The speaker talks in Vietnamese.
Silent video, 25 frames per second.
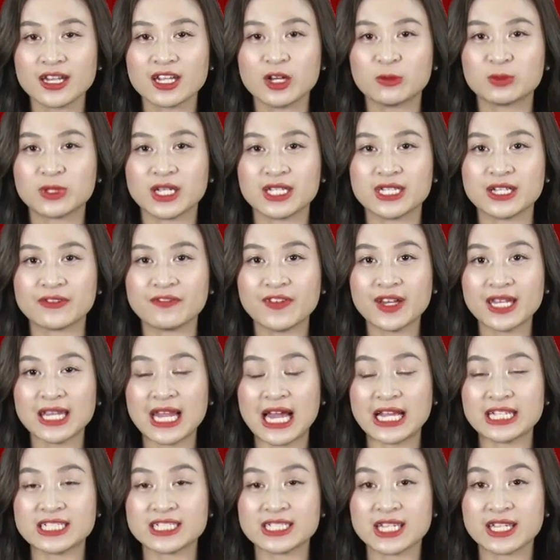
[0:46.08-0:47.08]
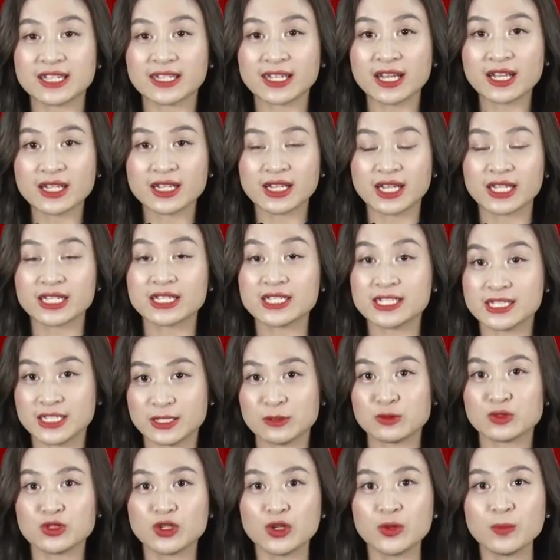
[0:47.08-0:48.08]
đồng thời được phát lại trên các kênh
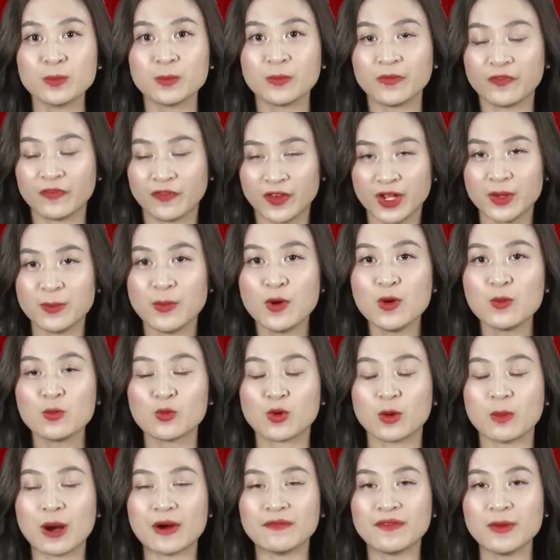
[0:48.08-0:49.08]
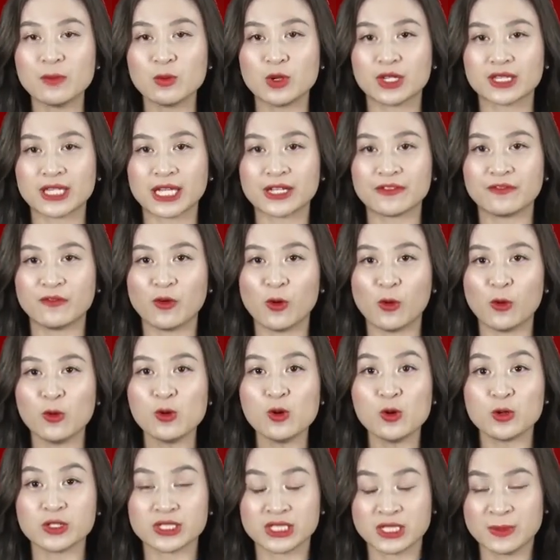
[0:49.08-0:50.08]
YouTube, Facebook của Báo Pháp Luật thành
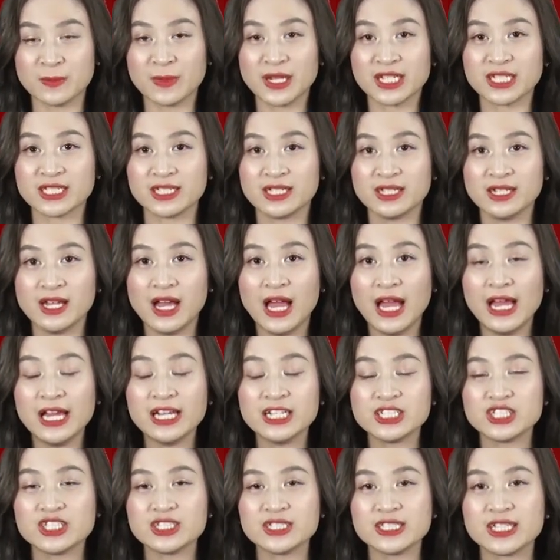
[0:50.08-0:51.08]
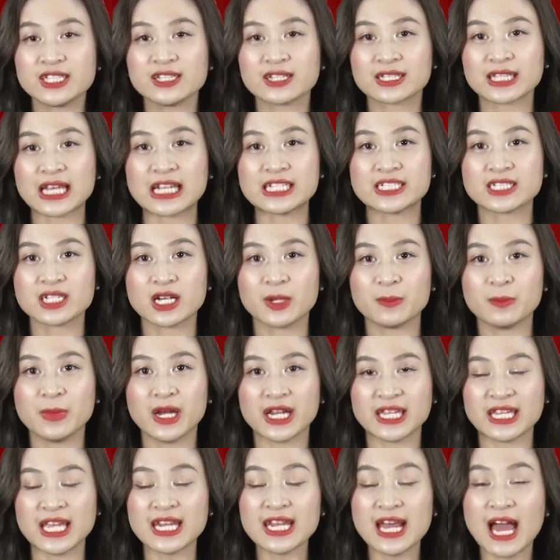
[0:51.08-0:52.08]
phố Hồ Chí Minh. Chương trình được tài trợ
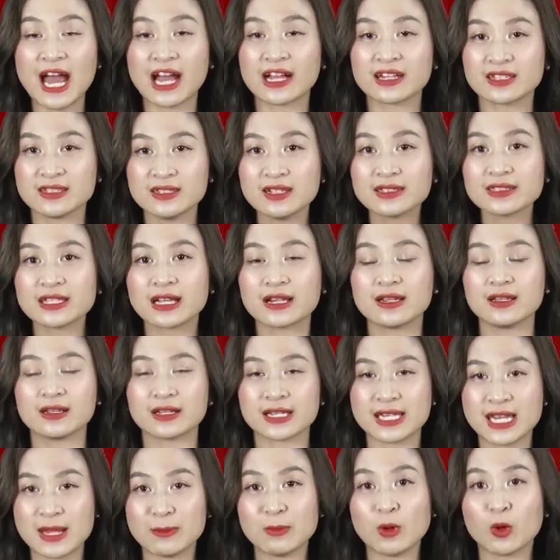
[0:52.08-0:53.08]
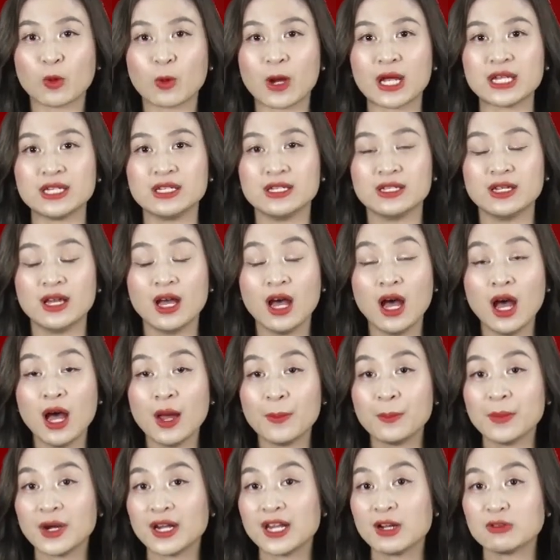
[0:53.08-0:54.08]
bởi nhãn hàng nước tăng lực Number One.
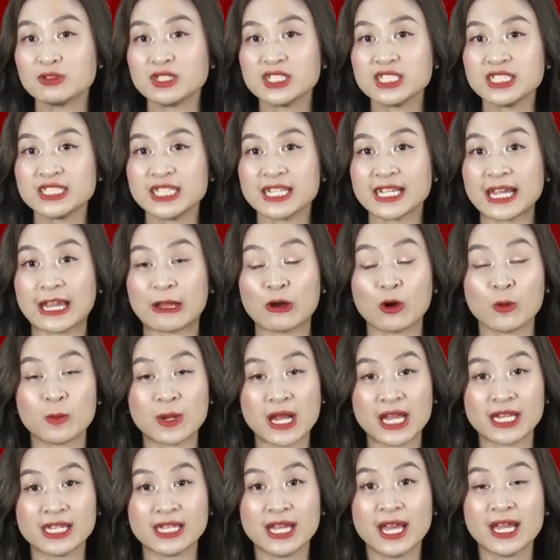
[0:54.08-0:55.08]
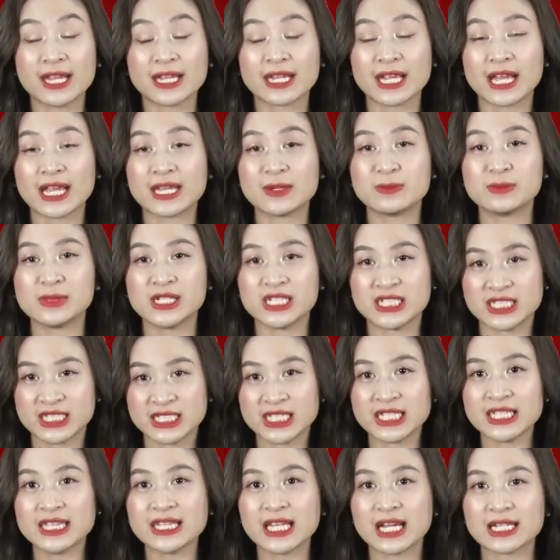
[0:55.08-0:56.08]
Mở đầu chương trình ngày hôm nay, ngày mười
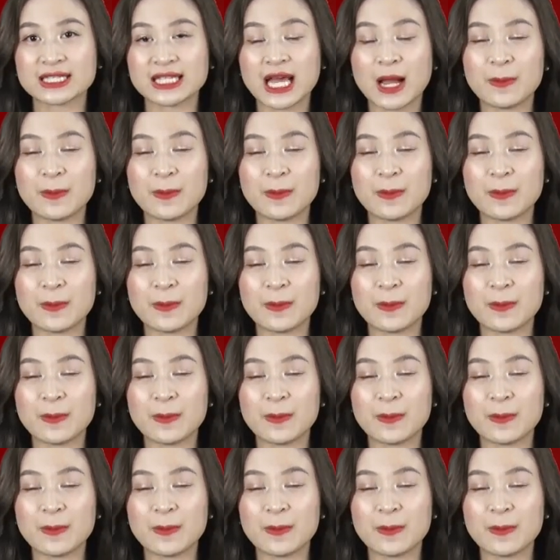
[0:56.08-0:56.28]
chín tháng